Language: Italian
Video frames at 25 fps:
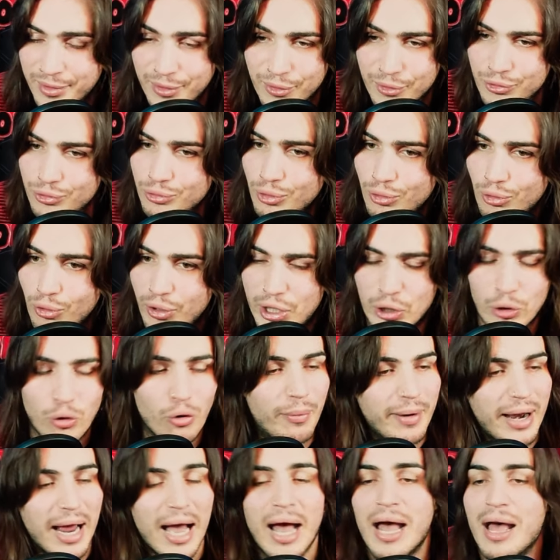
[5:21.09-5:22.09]
Non lo
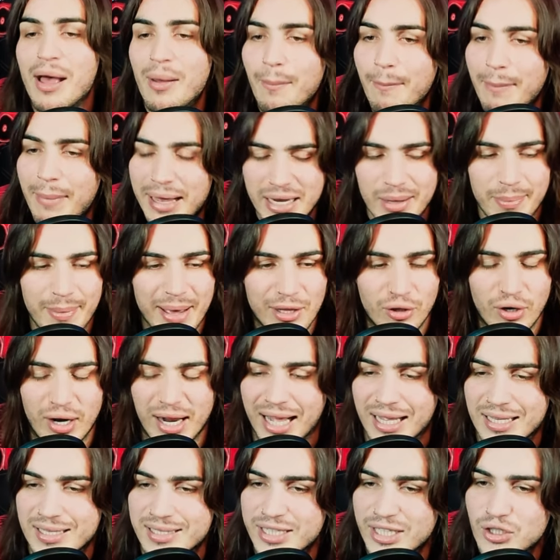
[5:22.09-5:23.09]
recupera. Ma ripeto,
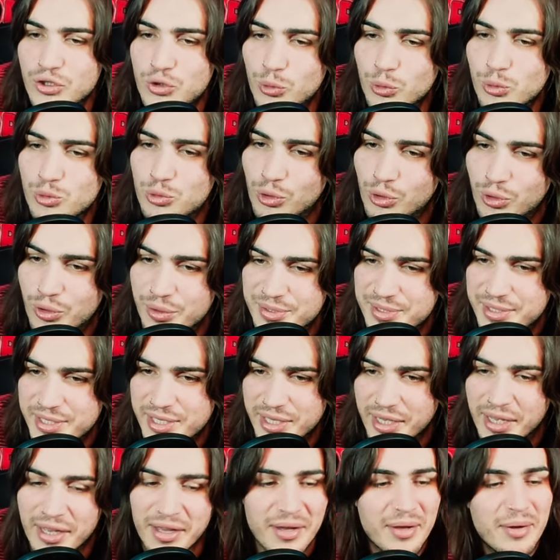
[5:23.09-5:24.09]
ragazzi, è giusto così.